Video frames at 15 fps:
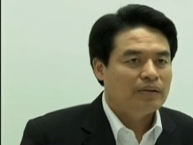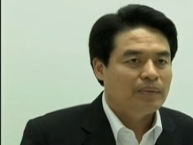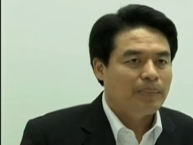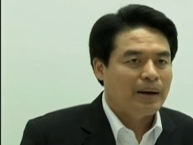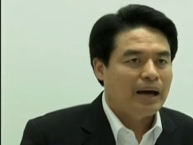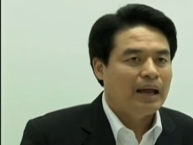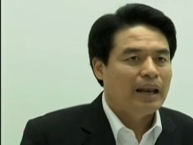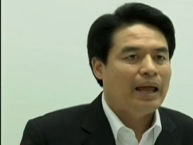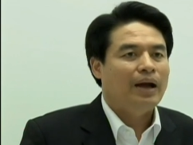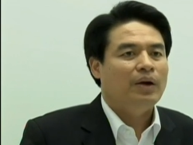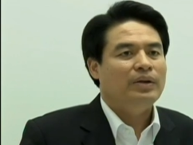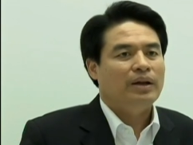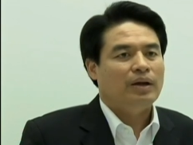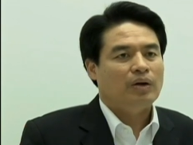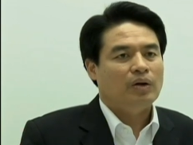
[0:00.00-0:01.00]
ฐสภาแล้
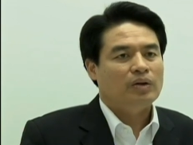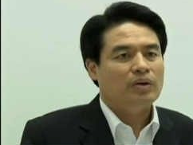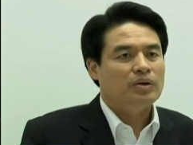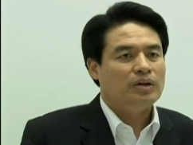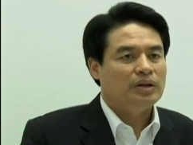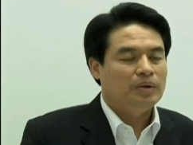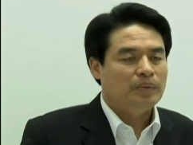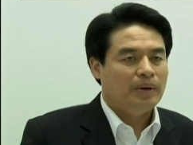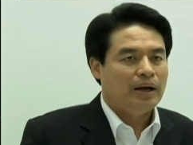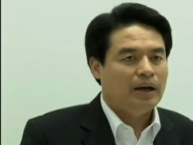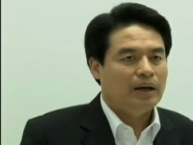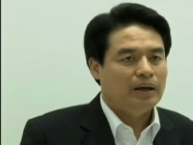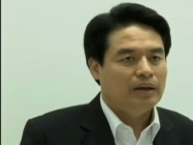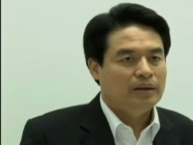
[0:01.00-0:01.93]
วเนี่ยก็ต้องถือว่า